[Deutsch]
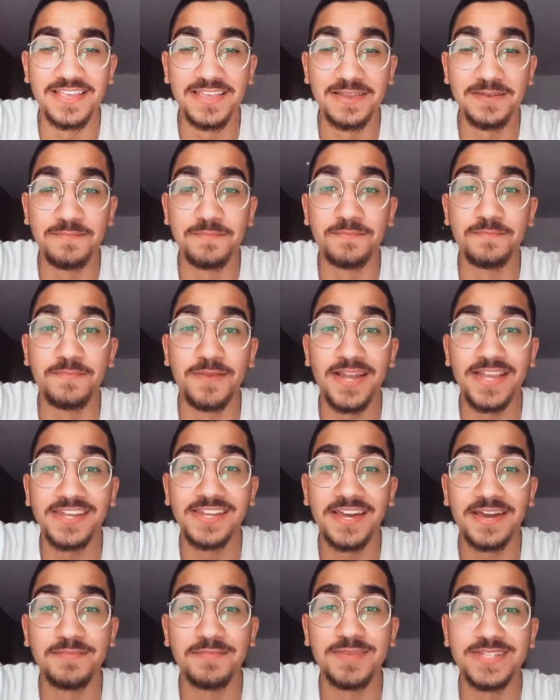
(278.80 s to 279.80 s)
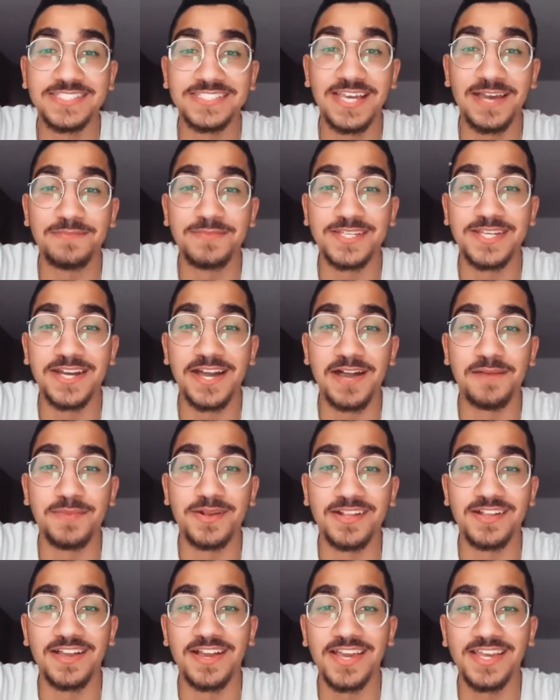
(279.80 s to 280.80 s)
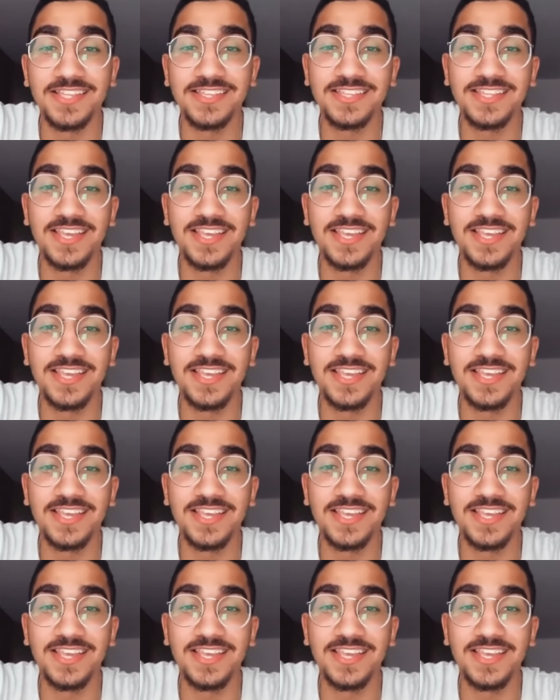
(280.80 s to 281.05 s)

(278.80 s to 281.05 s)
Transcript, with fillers: Mein Name ist Abderrahman Geit